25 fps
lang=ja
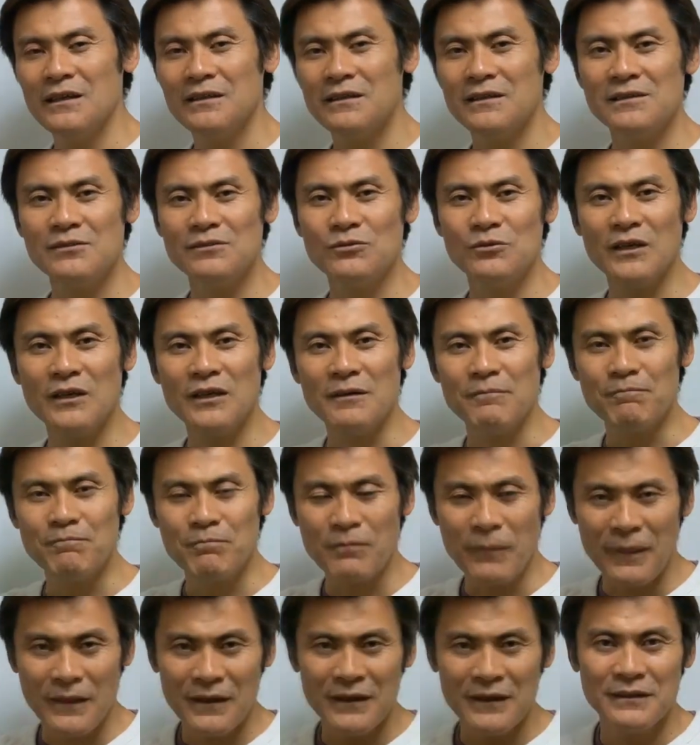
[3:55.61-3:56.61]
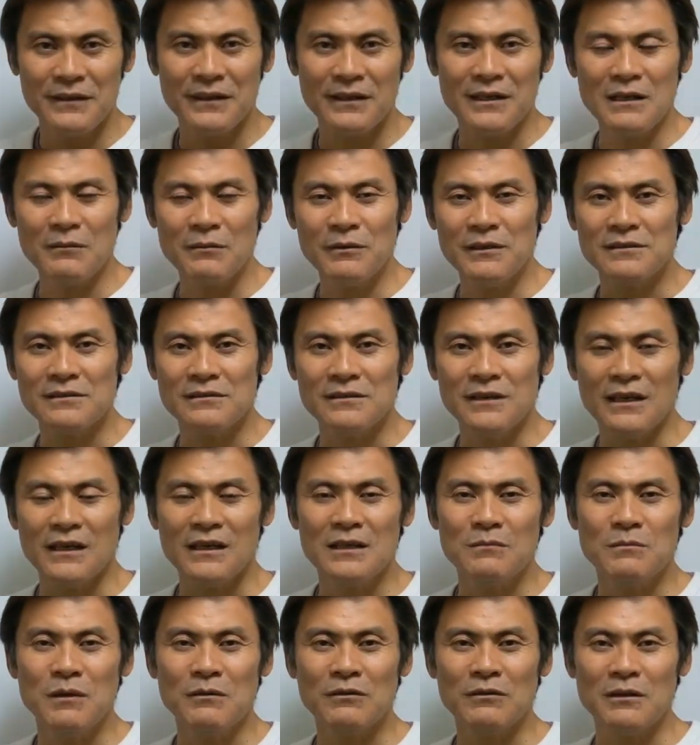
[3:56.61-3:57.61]
ですので、できればです
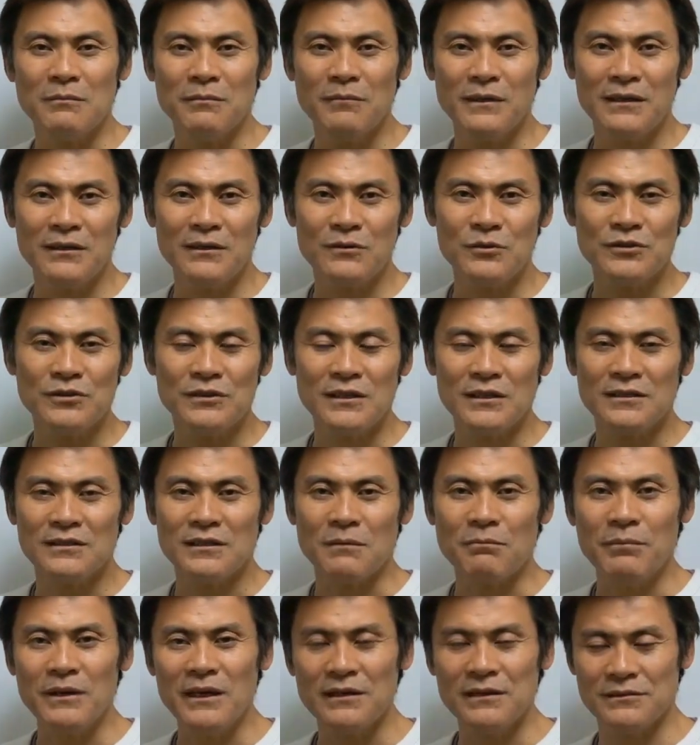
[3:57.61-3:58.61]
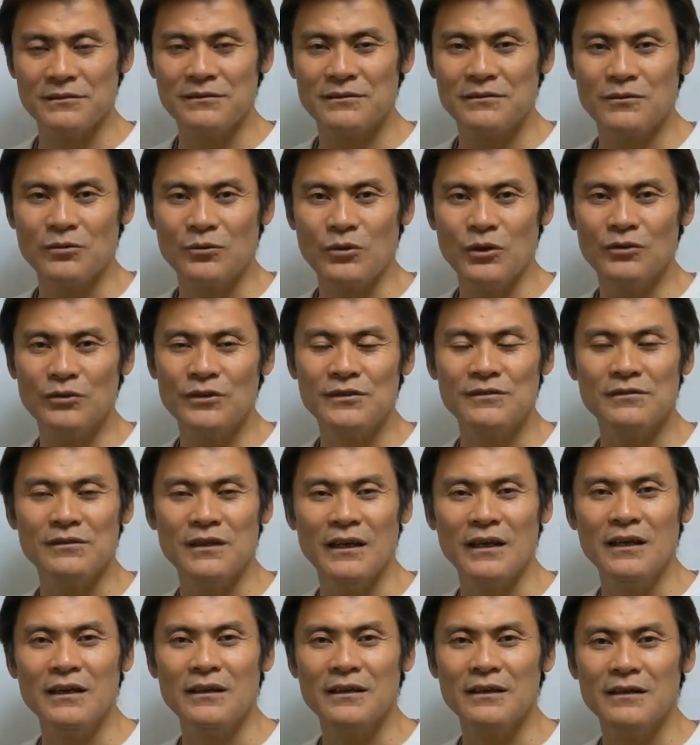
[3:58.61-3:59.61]
ね、今まで勉強してきたペース、これをです
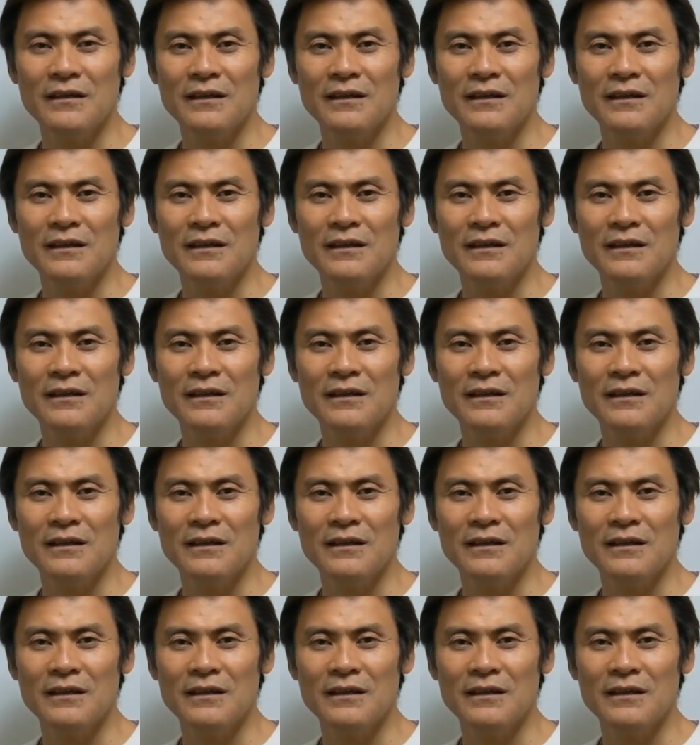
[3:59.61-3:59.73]
ね、